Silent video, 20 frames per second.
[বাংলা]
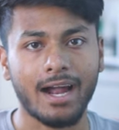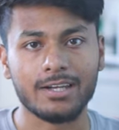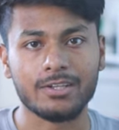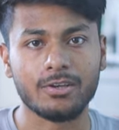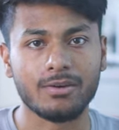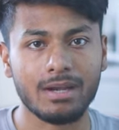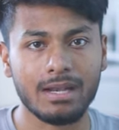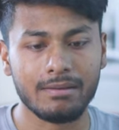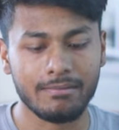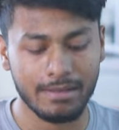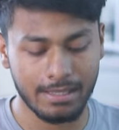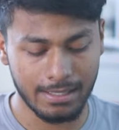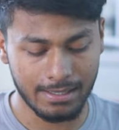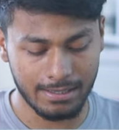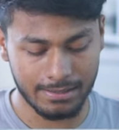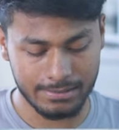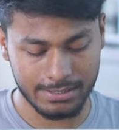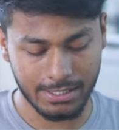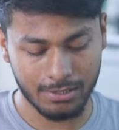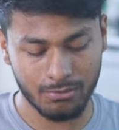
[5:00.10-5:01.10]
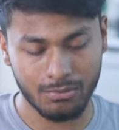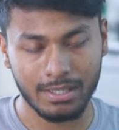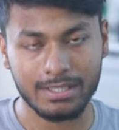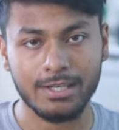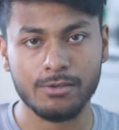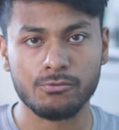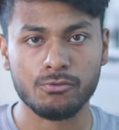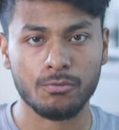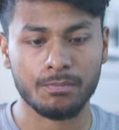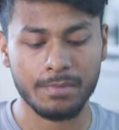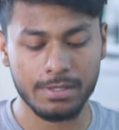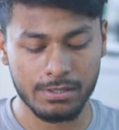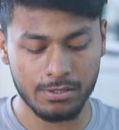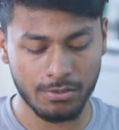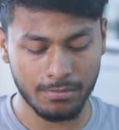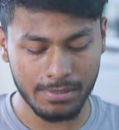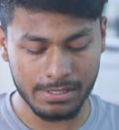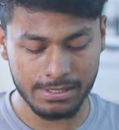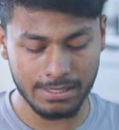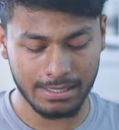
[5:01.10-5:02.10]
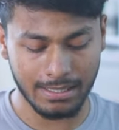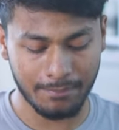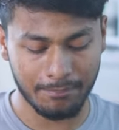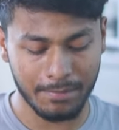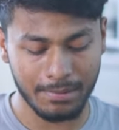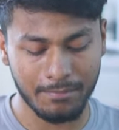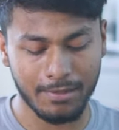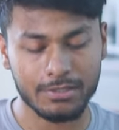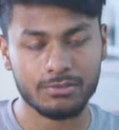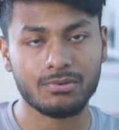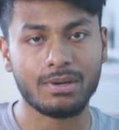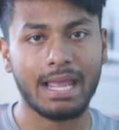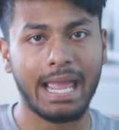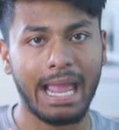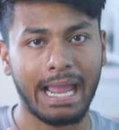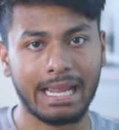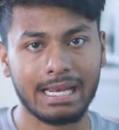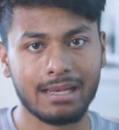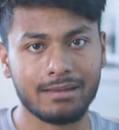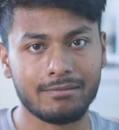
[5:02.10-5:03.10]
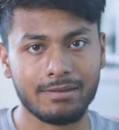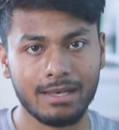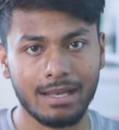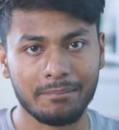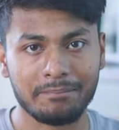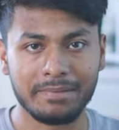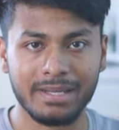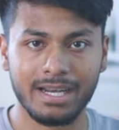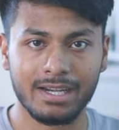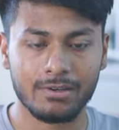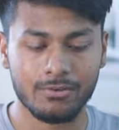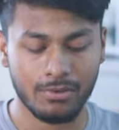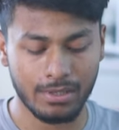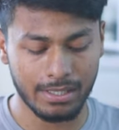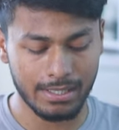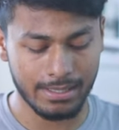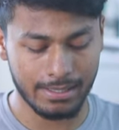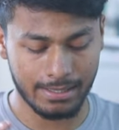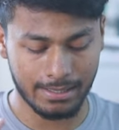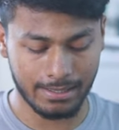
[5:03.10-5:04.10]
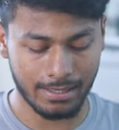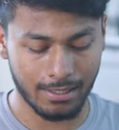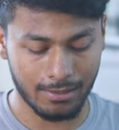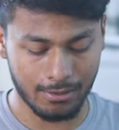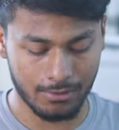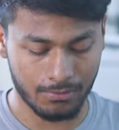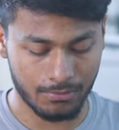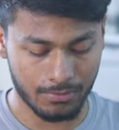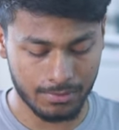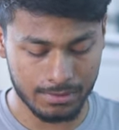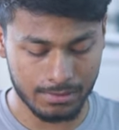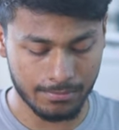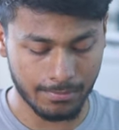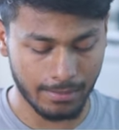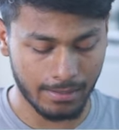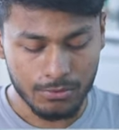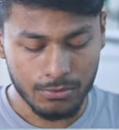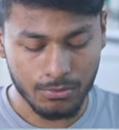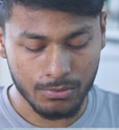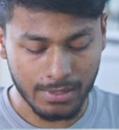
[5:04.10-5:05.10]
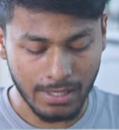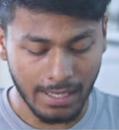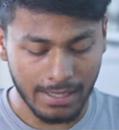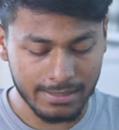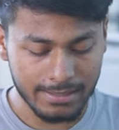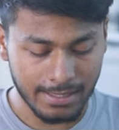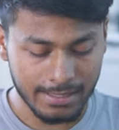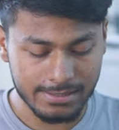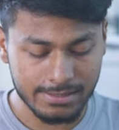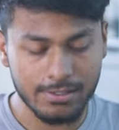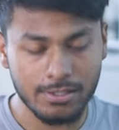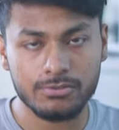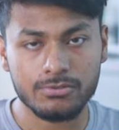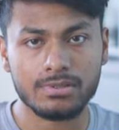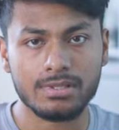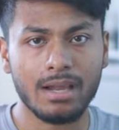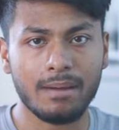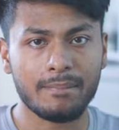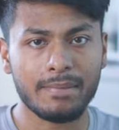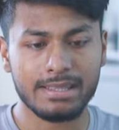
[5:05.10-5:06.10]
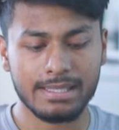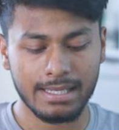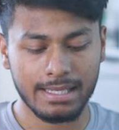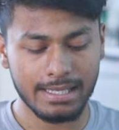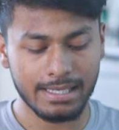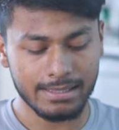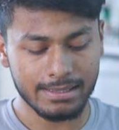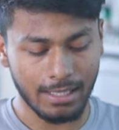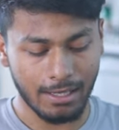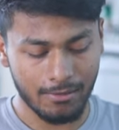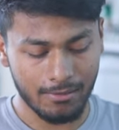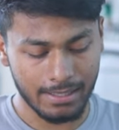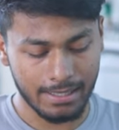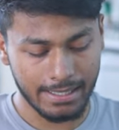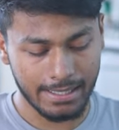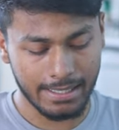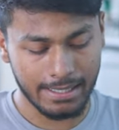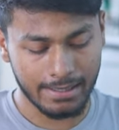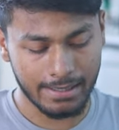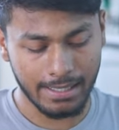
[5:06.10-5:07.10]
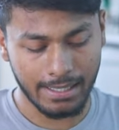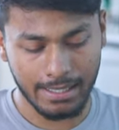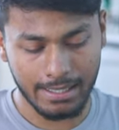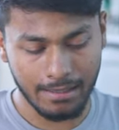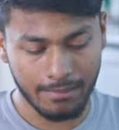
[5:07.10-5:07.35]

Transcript: আঠারো লেভেলে যে কোনো একটা গ্রুপ নিতে হবে সেটা আপনি মাত্র এক লেভেল আপগ্রেড করেই এটাকে আনলক করতে পারেন তো থার্ড টাস্কটা যদি আমরা দেখি তাহলে এখানে